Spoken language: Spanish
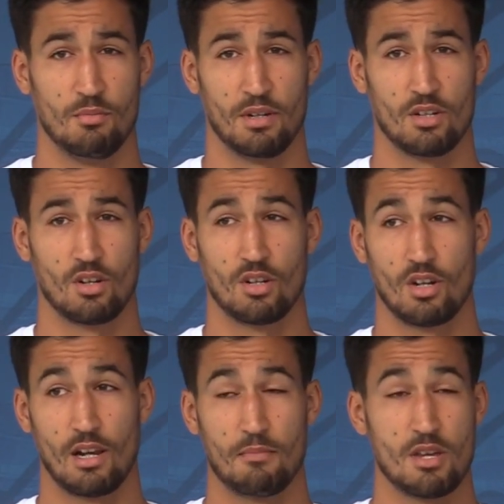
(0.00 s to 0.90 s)
pero creo
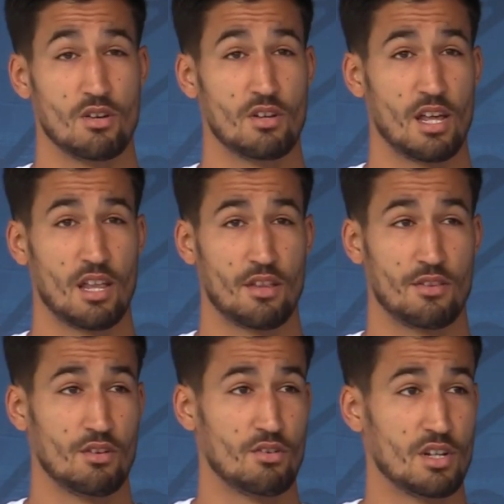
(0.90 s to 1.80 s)
que la mayoría de
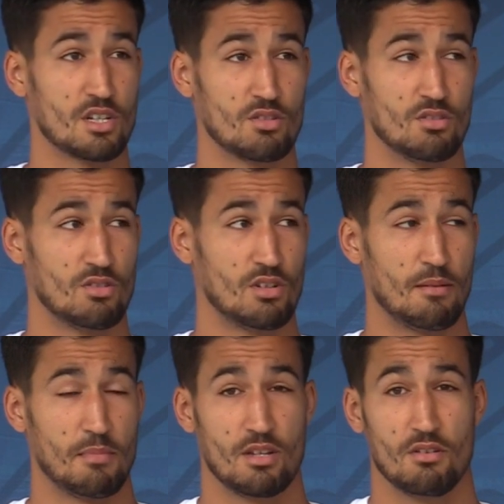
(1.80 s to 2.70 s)
acciones o
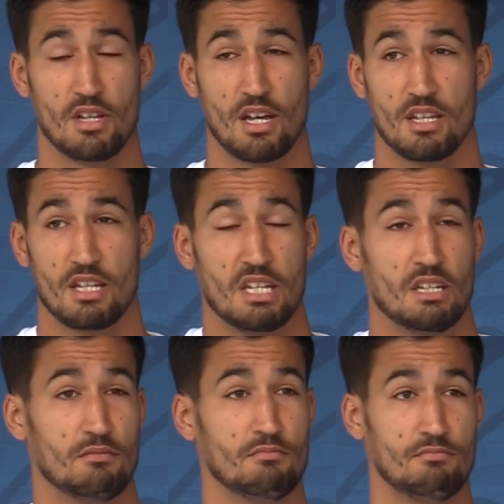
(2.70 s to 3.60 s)
la mayoría de,